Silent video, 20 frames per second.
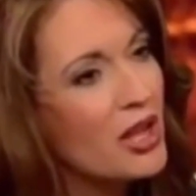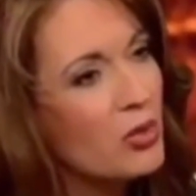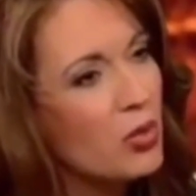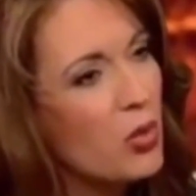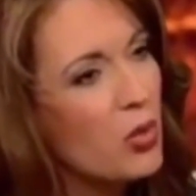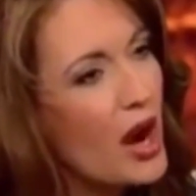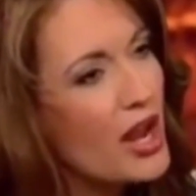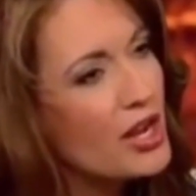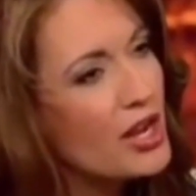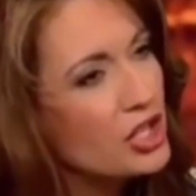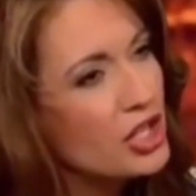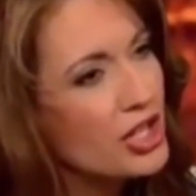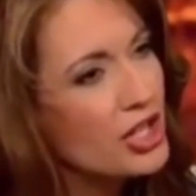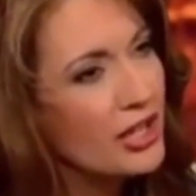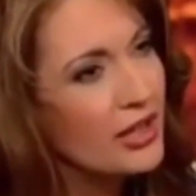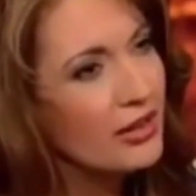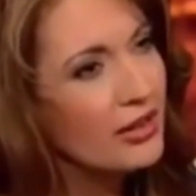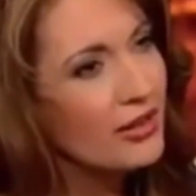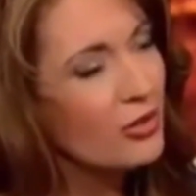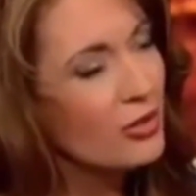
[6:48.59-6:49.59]
J'ai senti
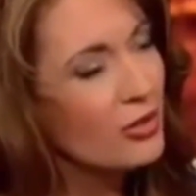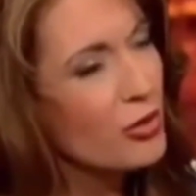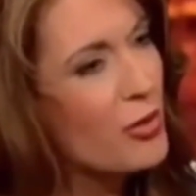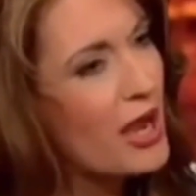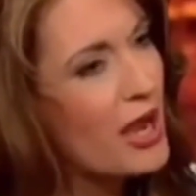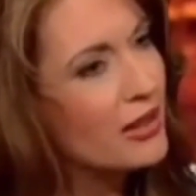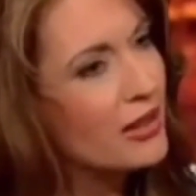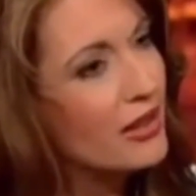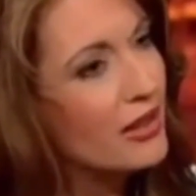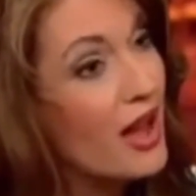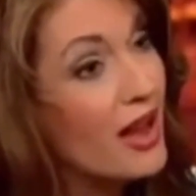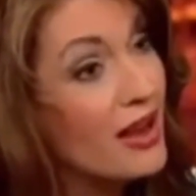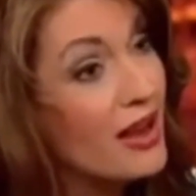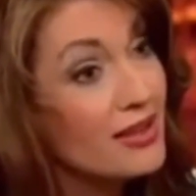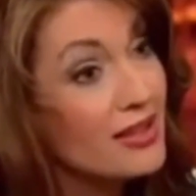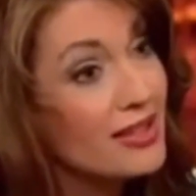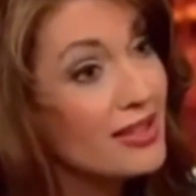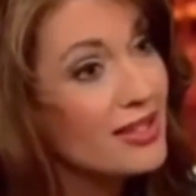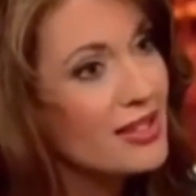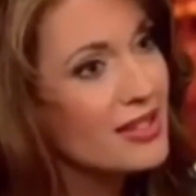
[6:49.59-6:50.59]
le sang couler dans mes
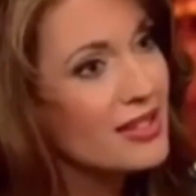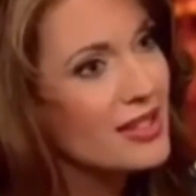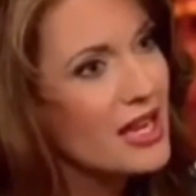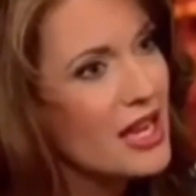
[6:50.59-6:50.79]
poumons.